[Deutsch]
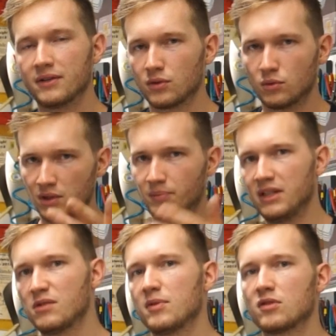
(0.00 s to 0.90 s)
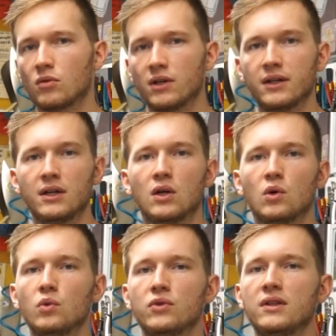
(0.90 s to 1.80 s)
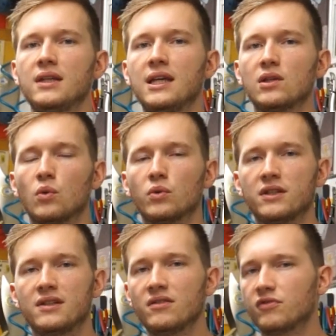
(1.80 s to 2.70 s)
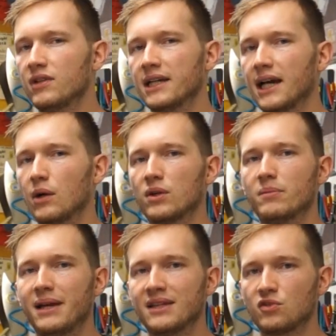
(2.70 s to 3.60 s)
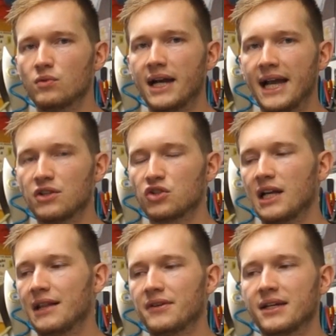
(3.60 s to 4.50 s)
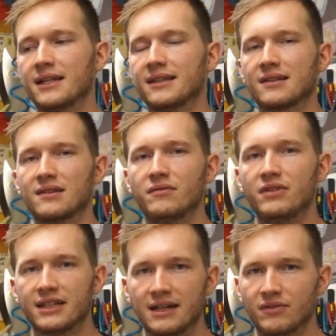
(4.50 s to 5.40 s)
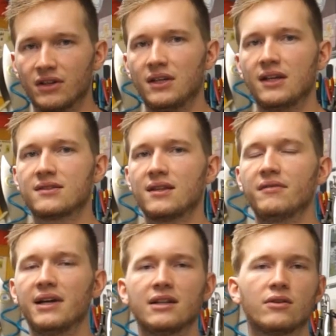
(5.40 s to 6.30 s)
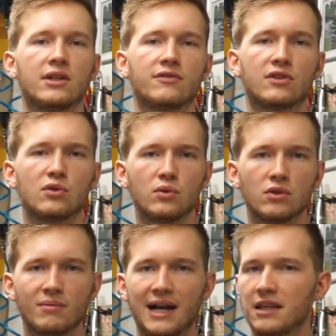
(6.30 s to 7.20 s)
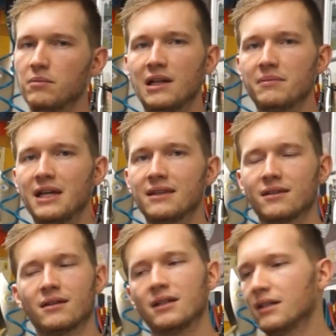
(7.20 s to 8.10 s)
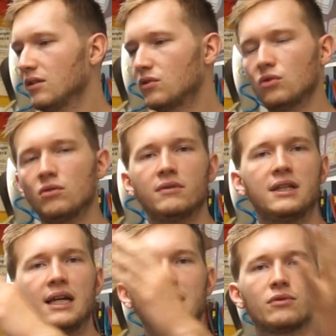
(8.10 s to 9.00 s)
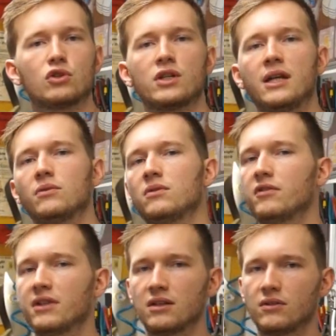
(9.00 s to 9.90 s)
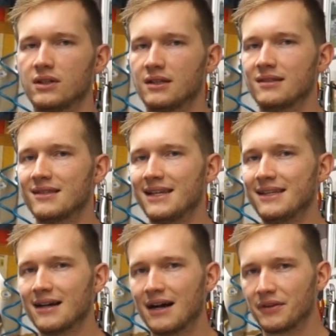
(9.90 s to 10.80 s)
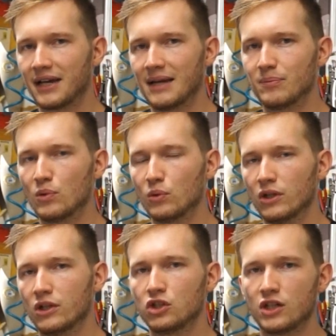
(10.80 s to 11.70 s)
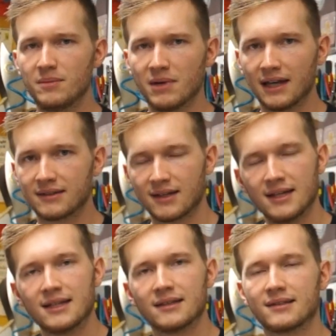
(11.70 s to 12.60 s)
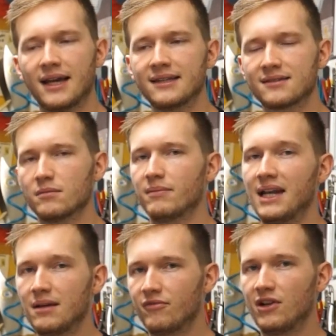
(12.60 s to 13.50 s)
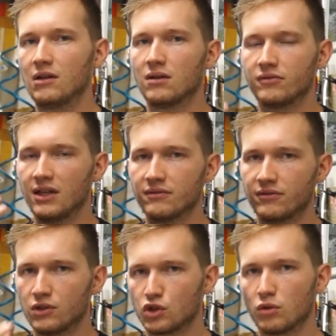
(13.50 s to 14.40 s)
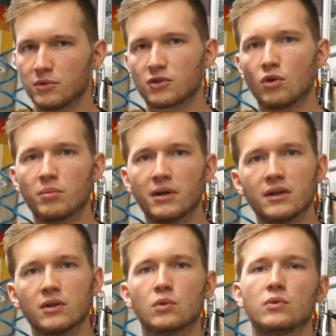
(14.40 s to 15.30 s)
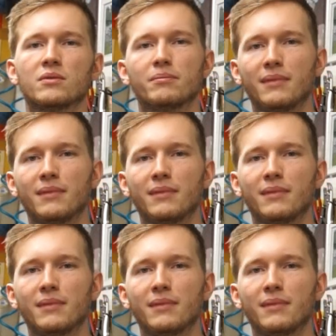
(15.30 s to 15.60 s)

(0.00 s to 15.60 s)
also ohne Blitzpistole und nicht ohne Tiefenlehre oder Messuhr einstellen. Das wird einfach nichts. Ihr werdet euch vertun um einen Millimeter, die Zündung wird irgendwo stehen und ihr werdet euch den Zylinder anreiben oder Schlimmeres. Das heißt, meine Empfehlung auf jeden Fall Stroboskop und